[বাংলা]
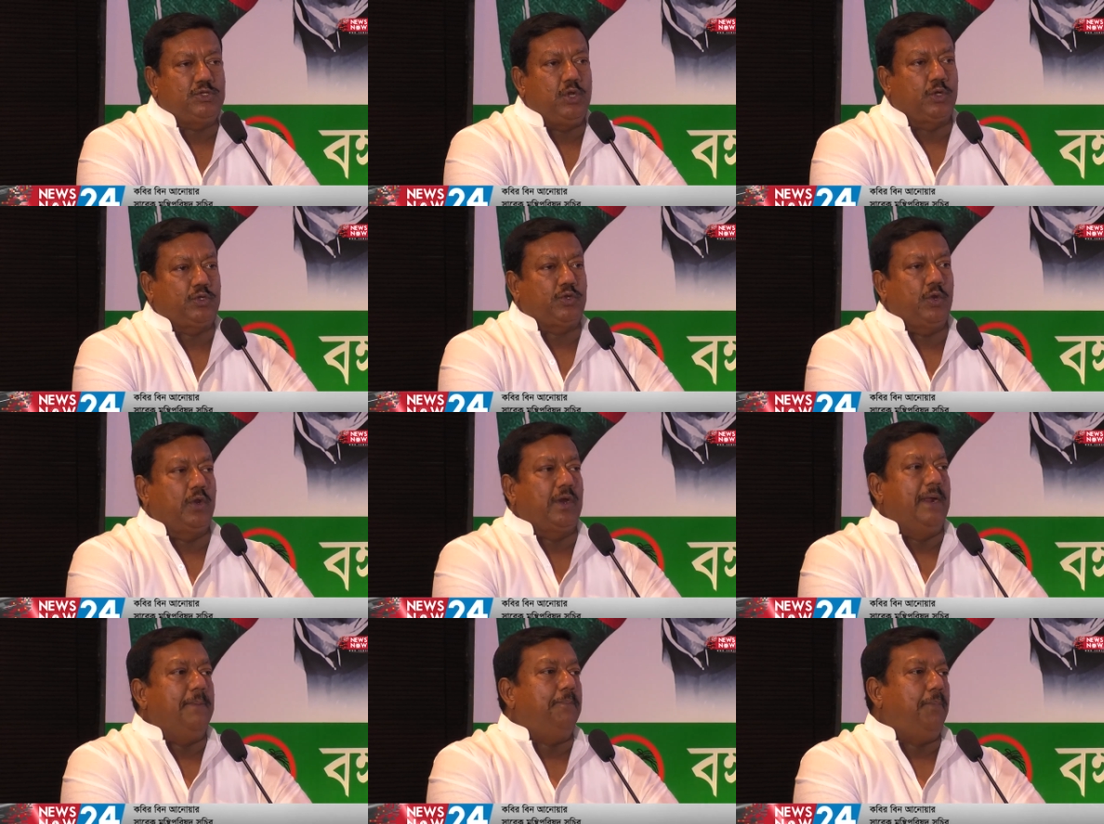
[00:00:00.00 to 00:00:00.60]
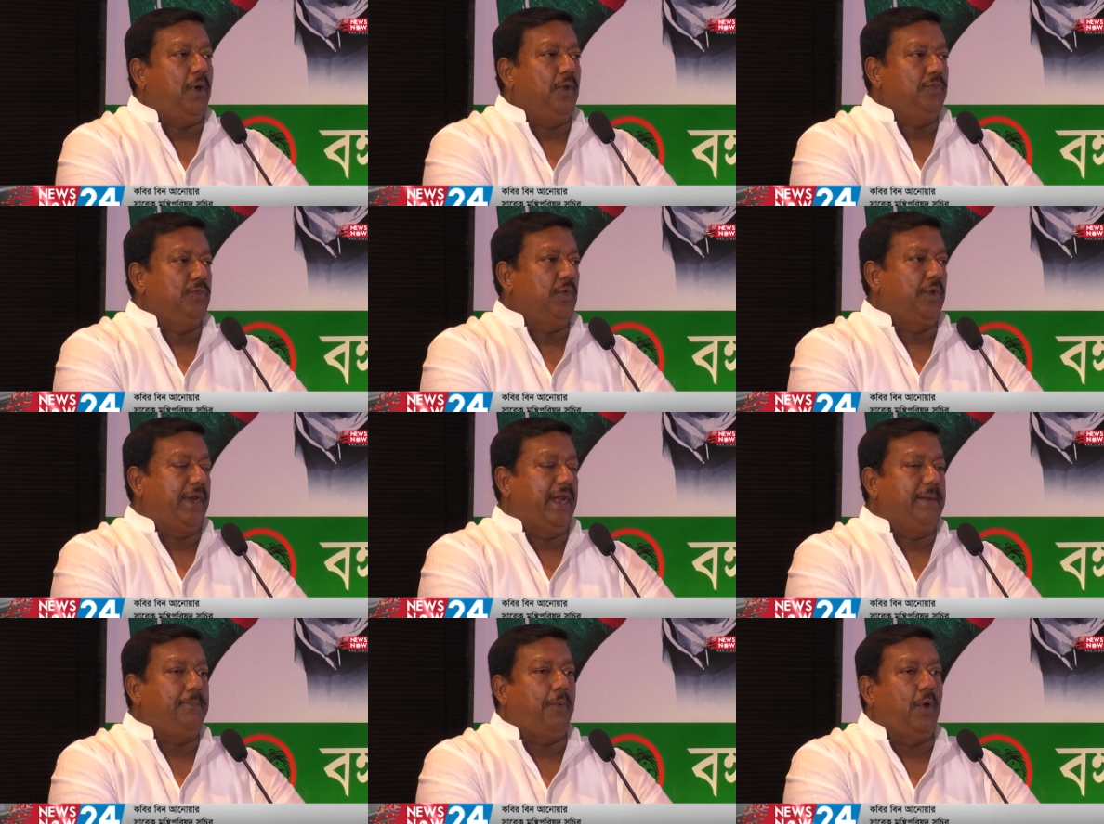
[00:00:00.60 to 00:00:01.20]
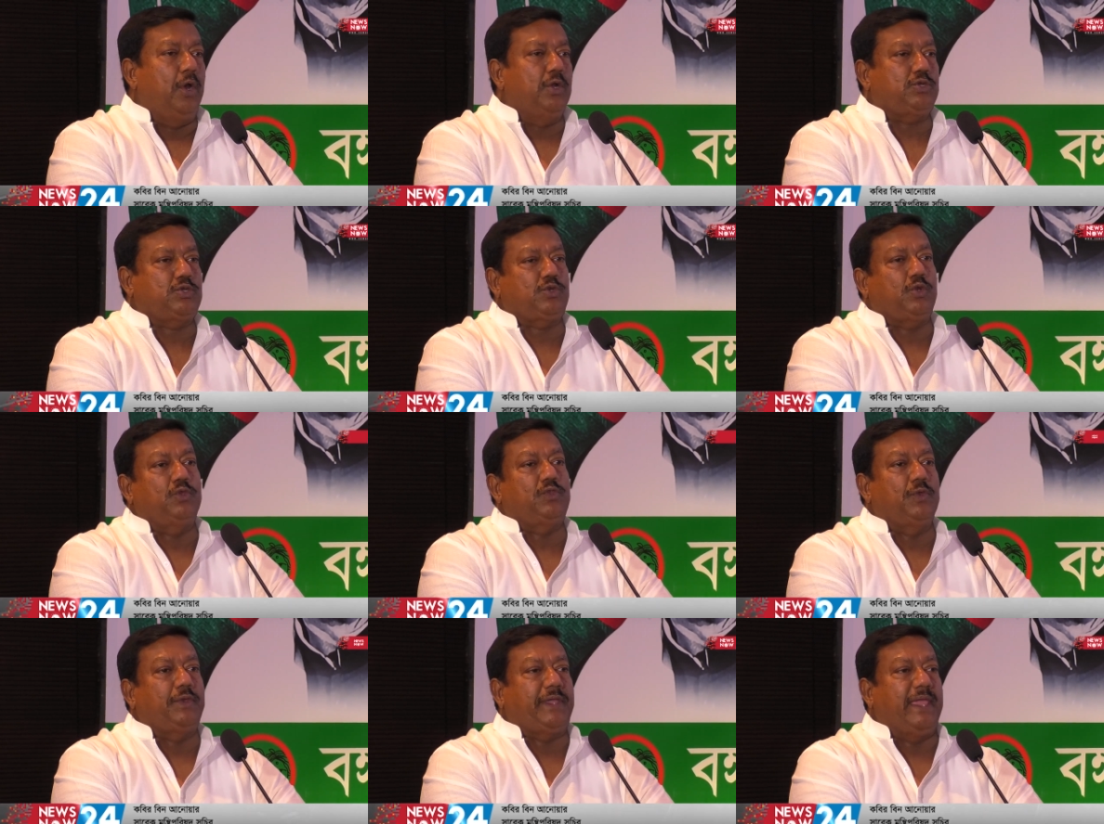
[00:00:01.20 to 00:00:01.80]
চট্টগ্রাম বন্দরের বয়স
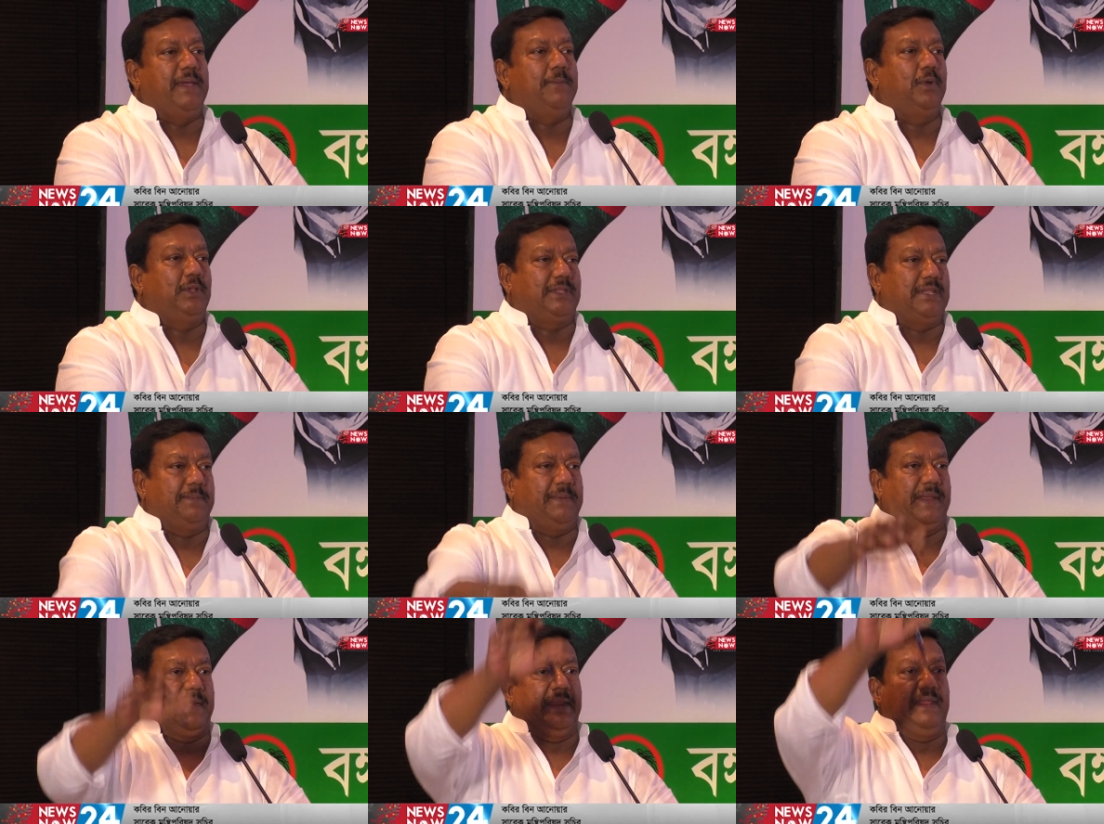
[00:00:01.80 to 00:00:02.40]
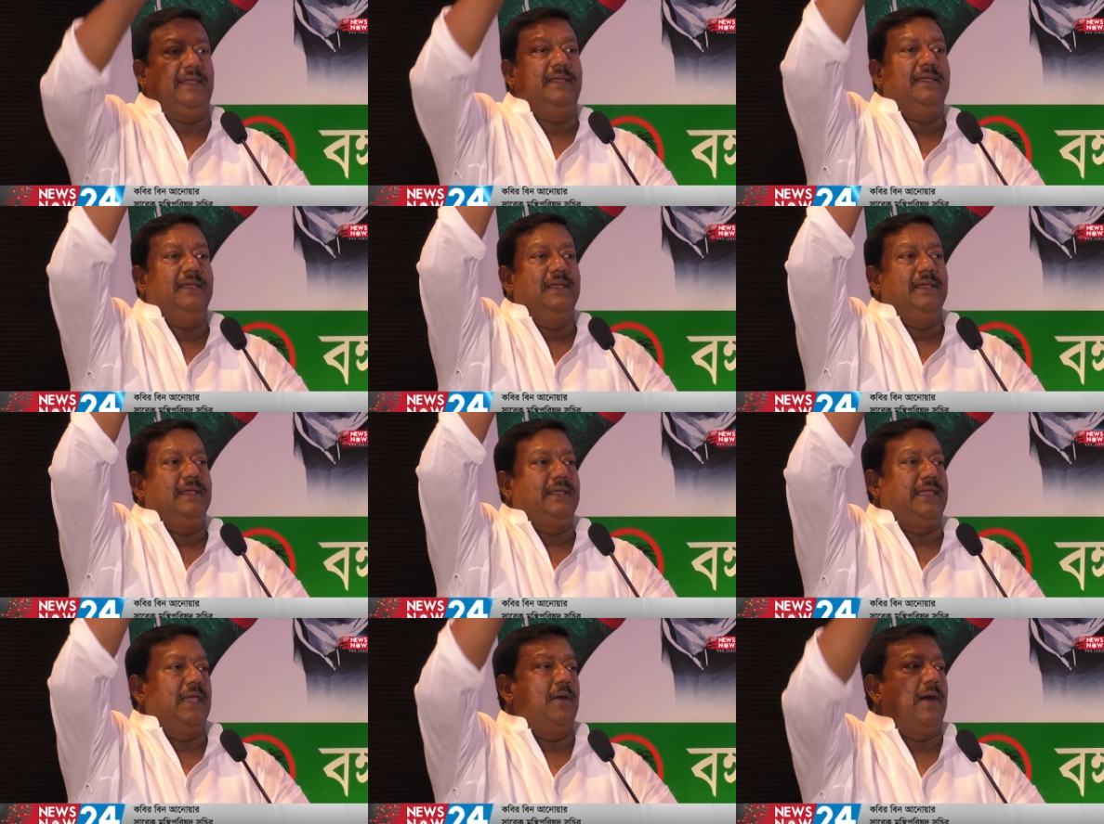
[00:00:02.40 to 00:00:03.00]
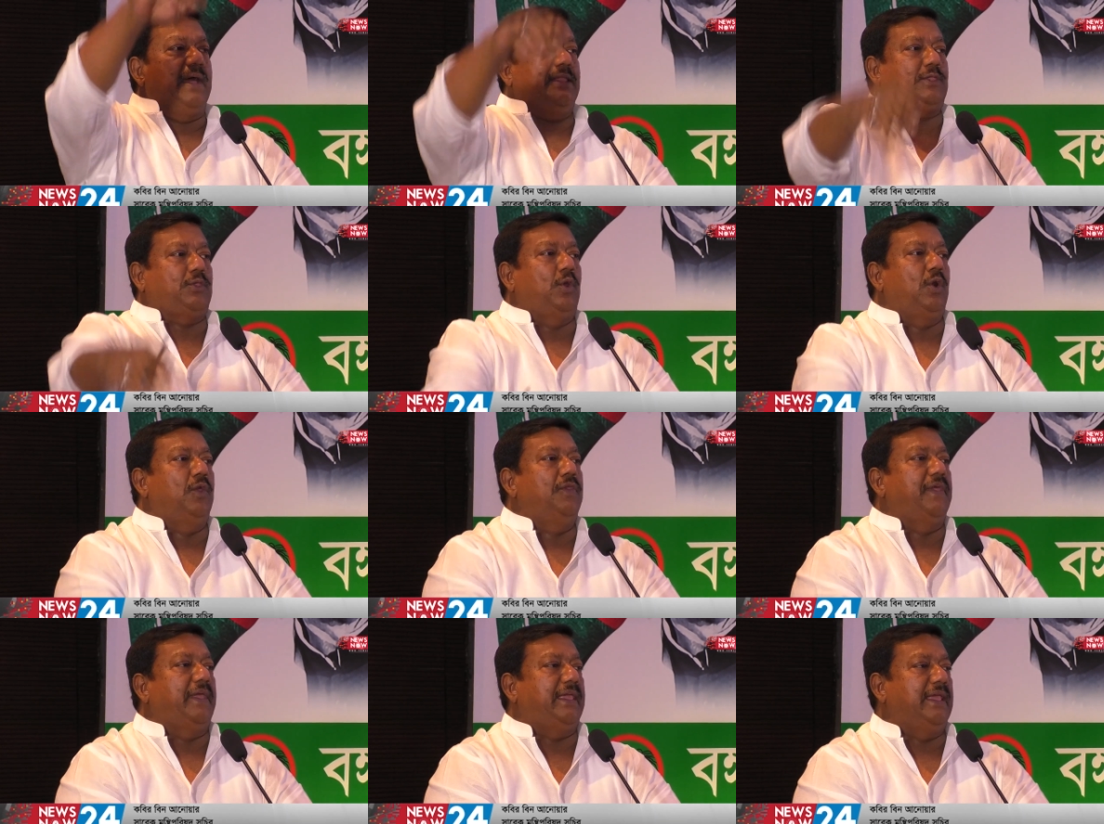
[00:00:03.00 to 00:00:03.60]
কত কে বলতে পারে কেউ হাত
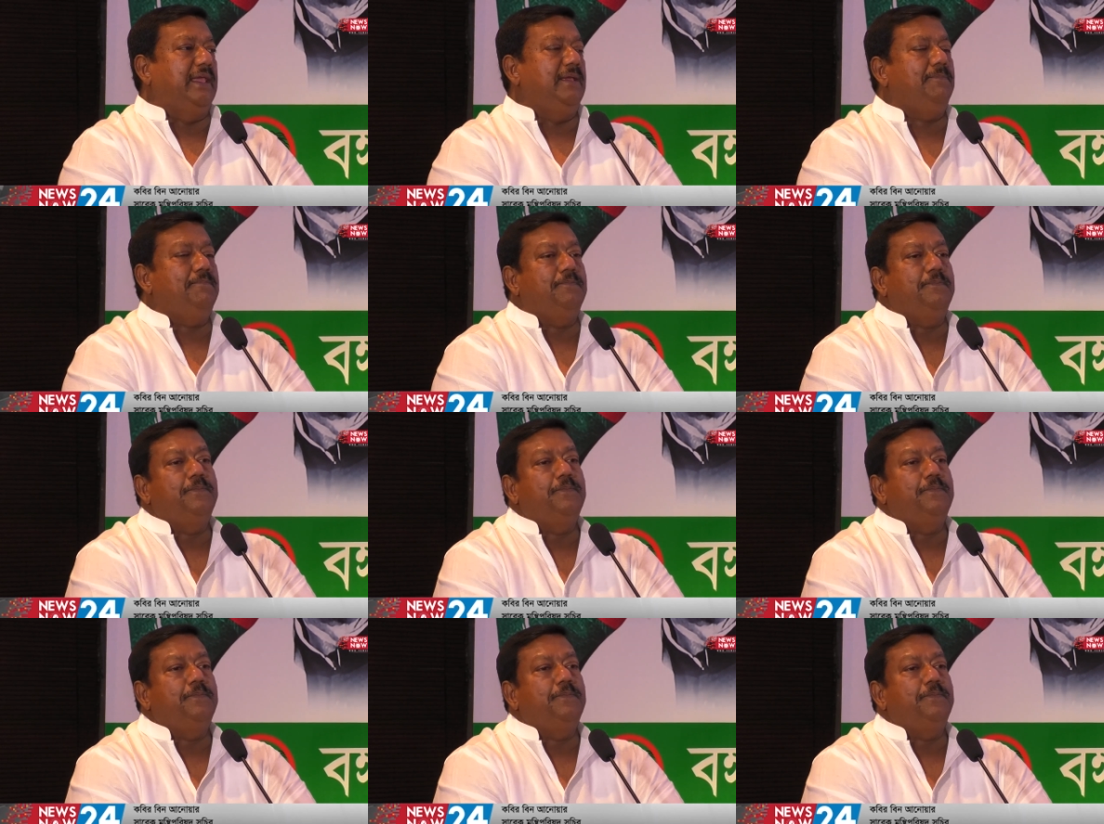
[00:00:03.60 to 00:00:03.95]
তোলো দেখি